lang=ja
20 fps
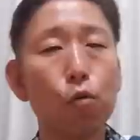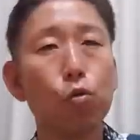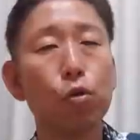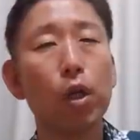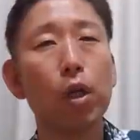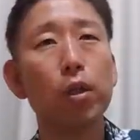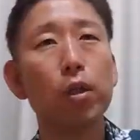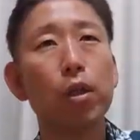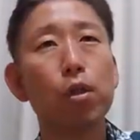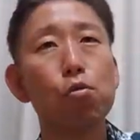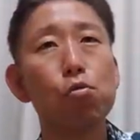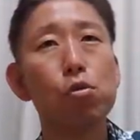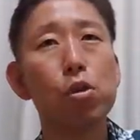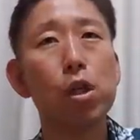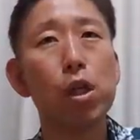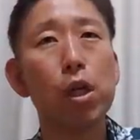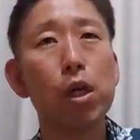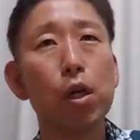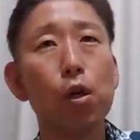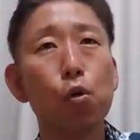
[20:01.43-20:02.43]
歌ってるんじゃ
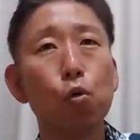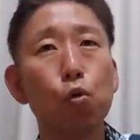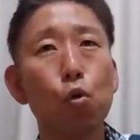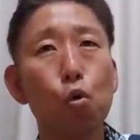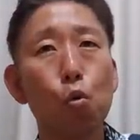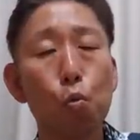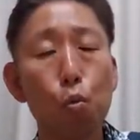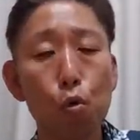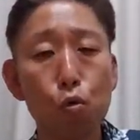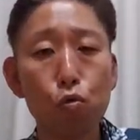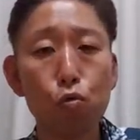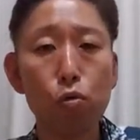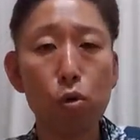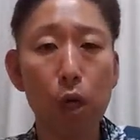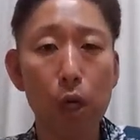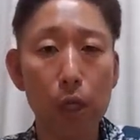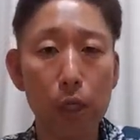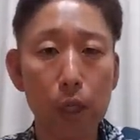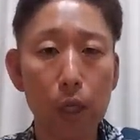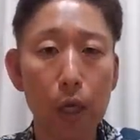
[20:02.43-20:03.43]
ないかなと思うぐ
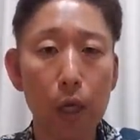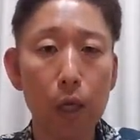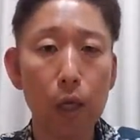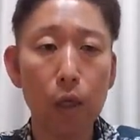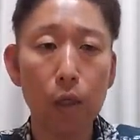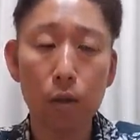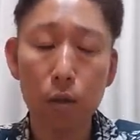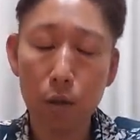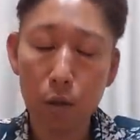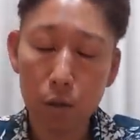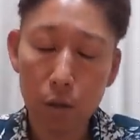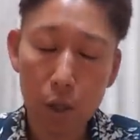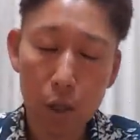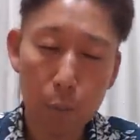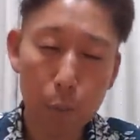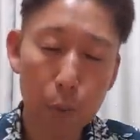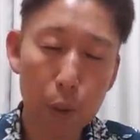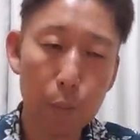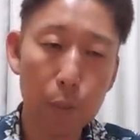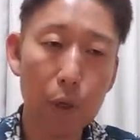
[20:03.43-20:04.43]
らいね全然
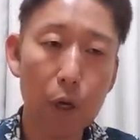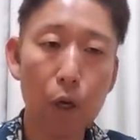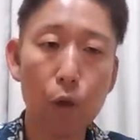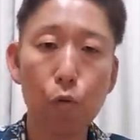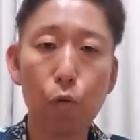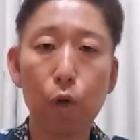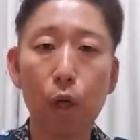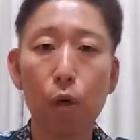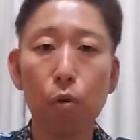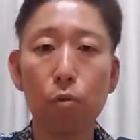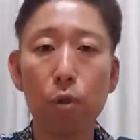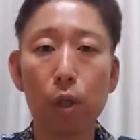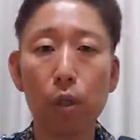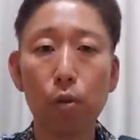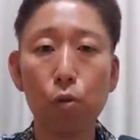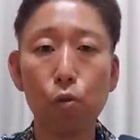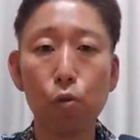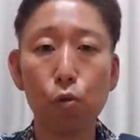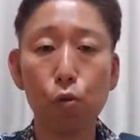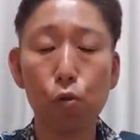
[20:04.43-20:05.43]
やっぱりバラード系歌っ
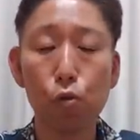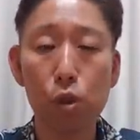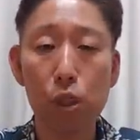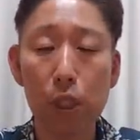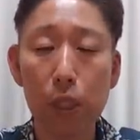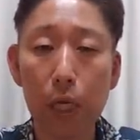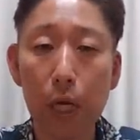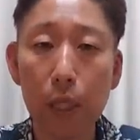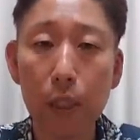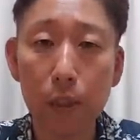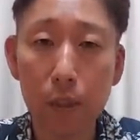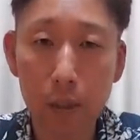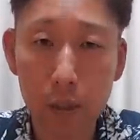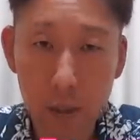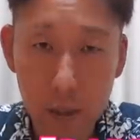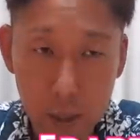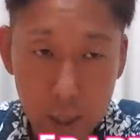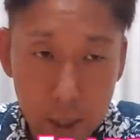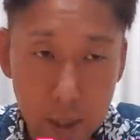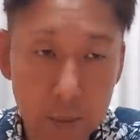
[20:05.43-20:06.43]
てる時と違っ
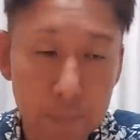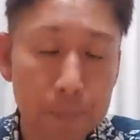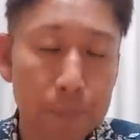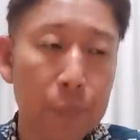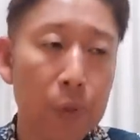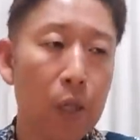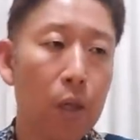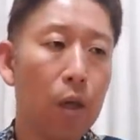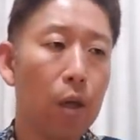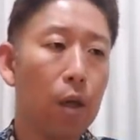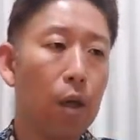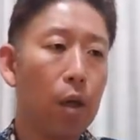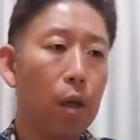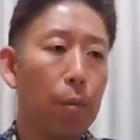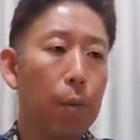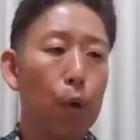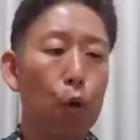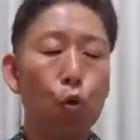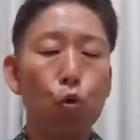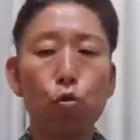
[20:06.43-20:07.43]
て、
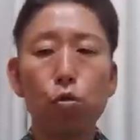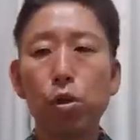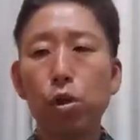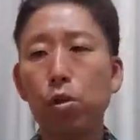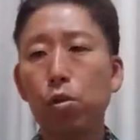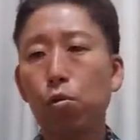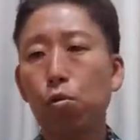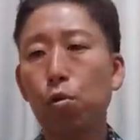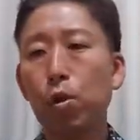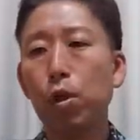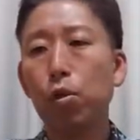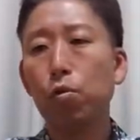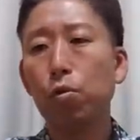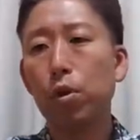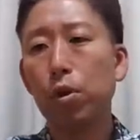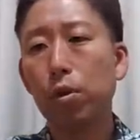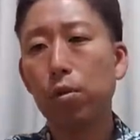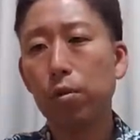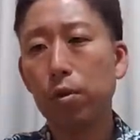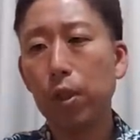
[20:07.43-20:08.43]
まあ、6人それぞ
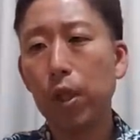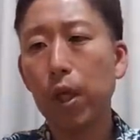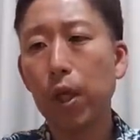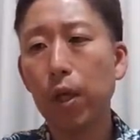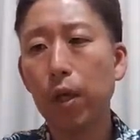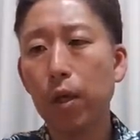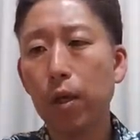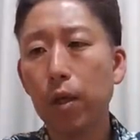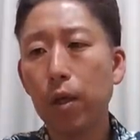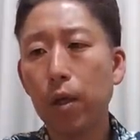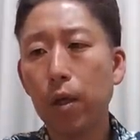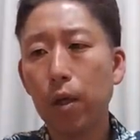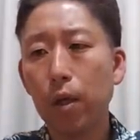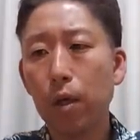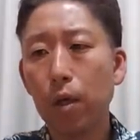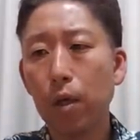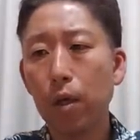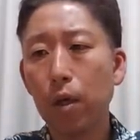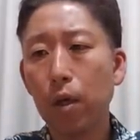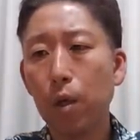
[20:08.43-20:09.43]
れですね
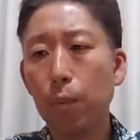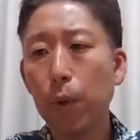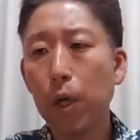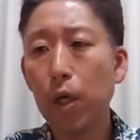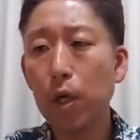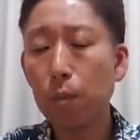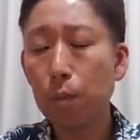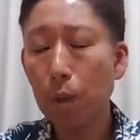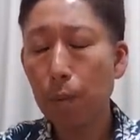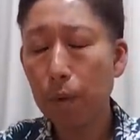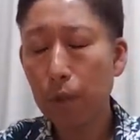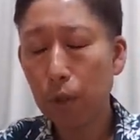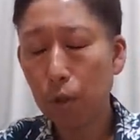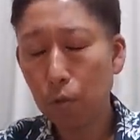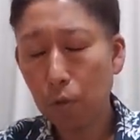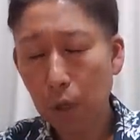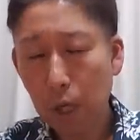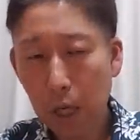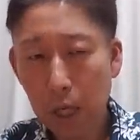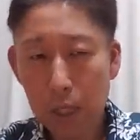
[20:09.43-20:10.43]
えー、まあ、今まで
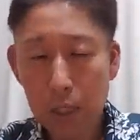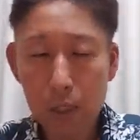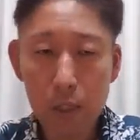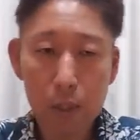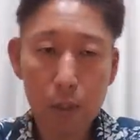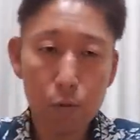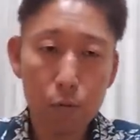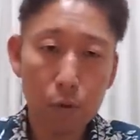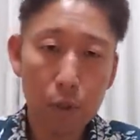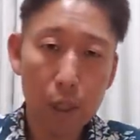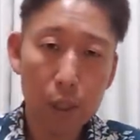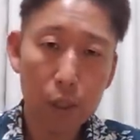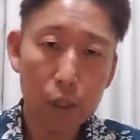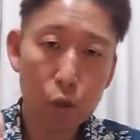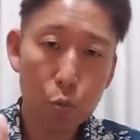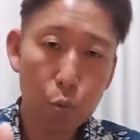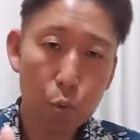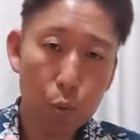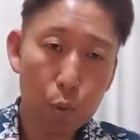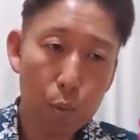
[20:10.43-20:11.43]
の感じで歌っ
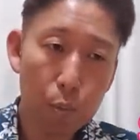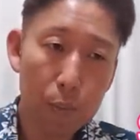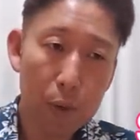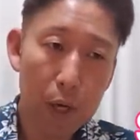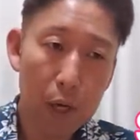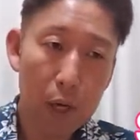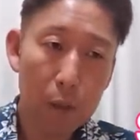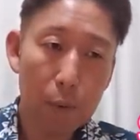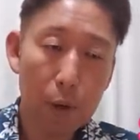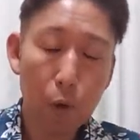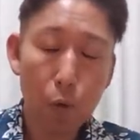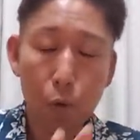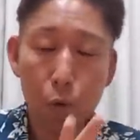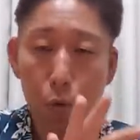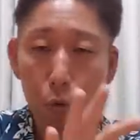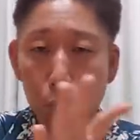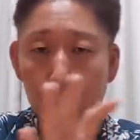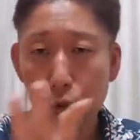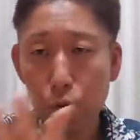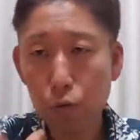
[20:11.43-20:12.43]
てる部分もあれば
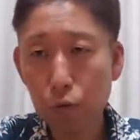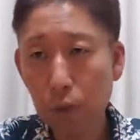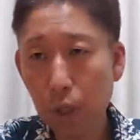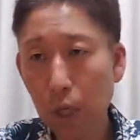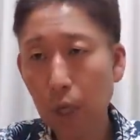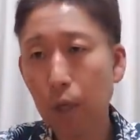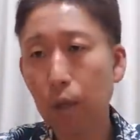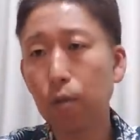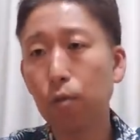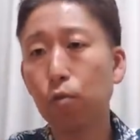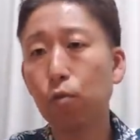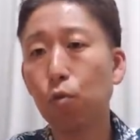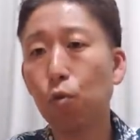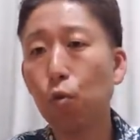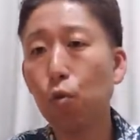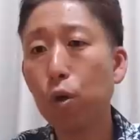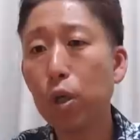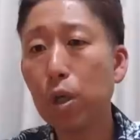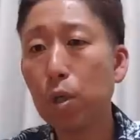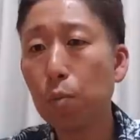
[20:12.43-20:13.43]
こういうねす
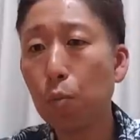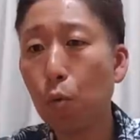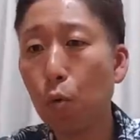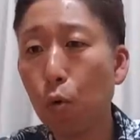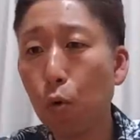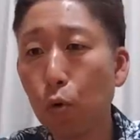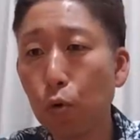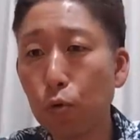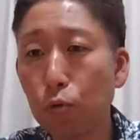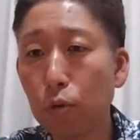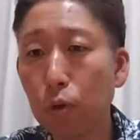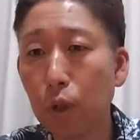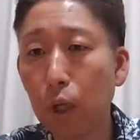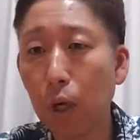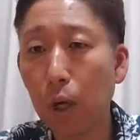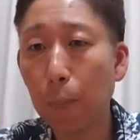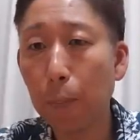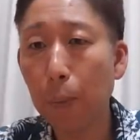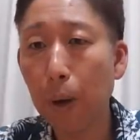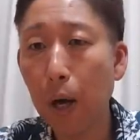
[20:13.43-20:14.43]
ごいもう言っ
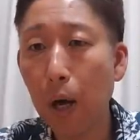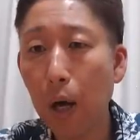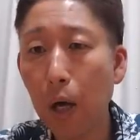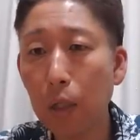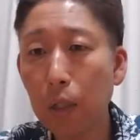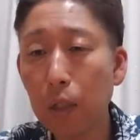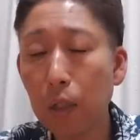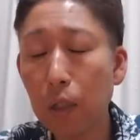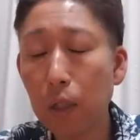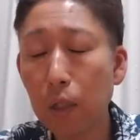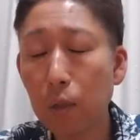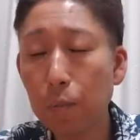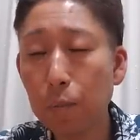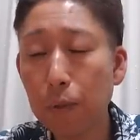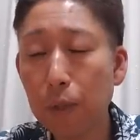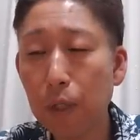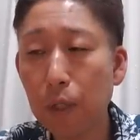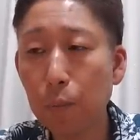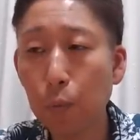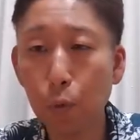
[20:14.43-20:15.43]
たら「
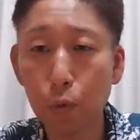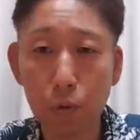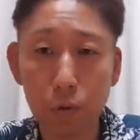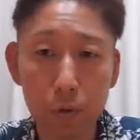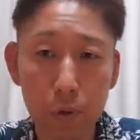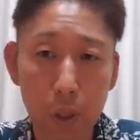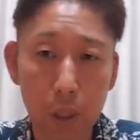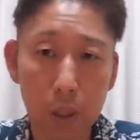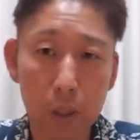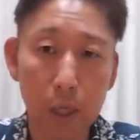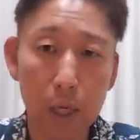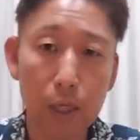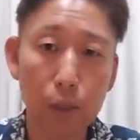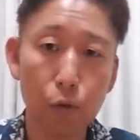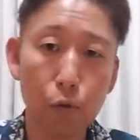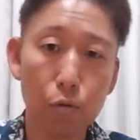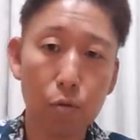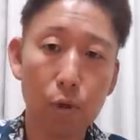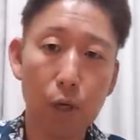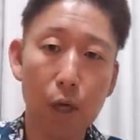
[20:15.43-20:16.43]
パーティーピーポー」ですから
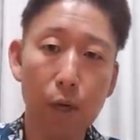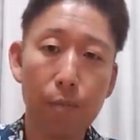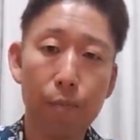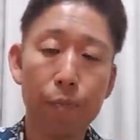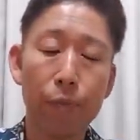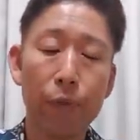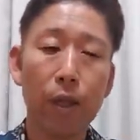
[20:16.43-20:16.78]
タイトルが。